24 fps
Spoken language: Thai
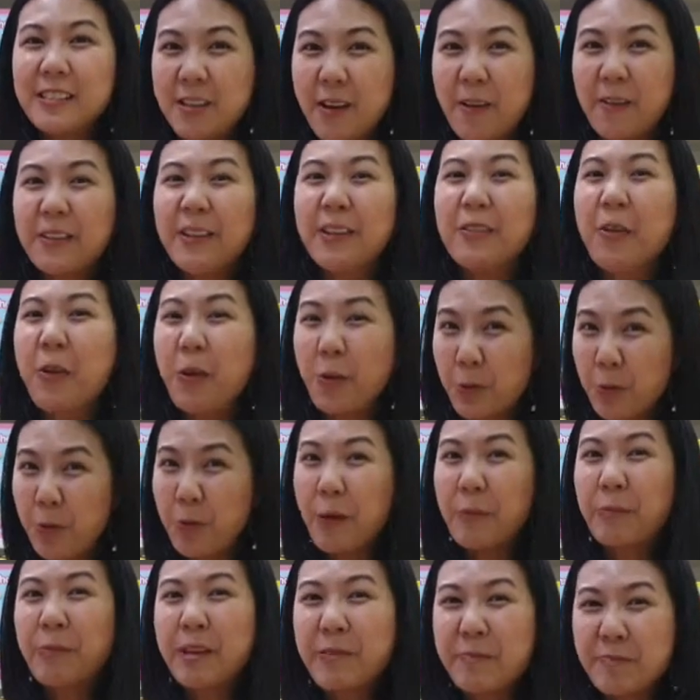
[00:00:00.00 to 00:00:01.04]
2-6ขวบ
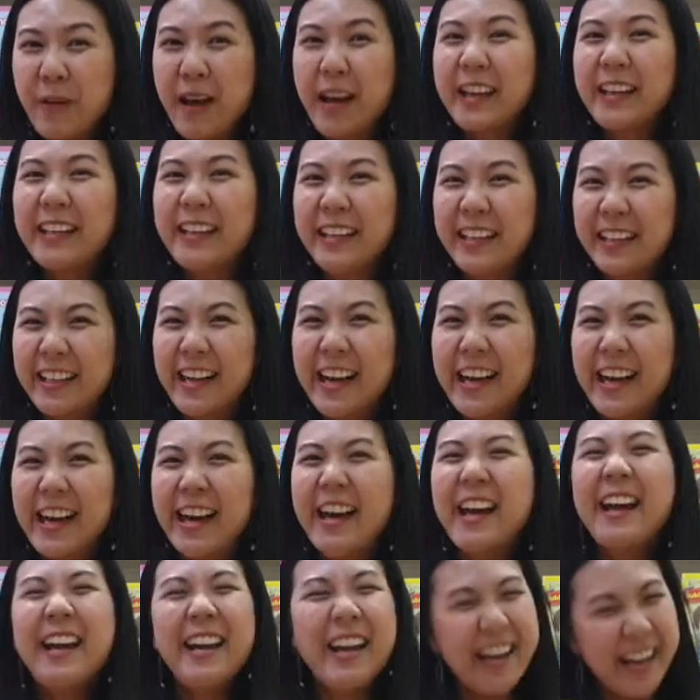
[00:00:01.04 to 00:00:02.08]
ขึ้นไปนะคะ
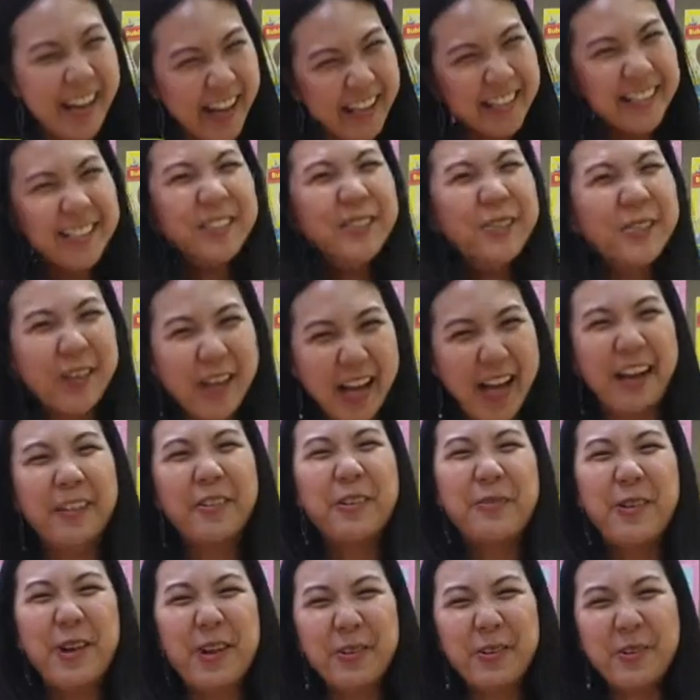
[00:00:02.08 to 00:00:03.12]
เล่นให้สนุกค่ะคุณ
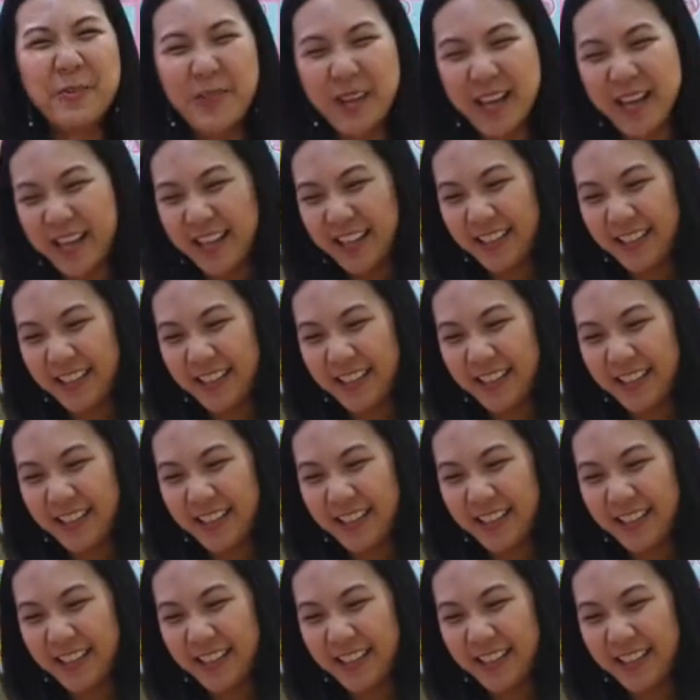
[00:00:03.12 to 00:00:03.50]
พ่อคุณแม่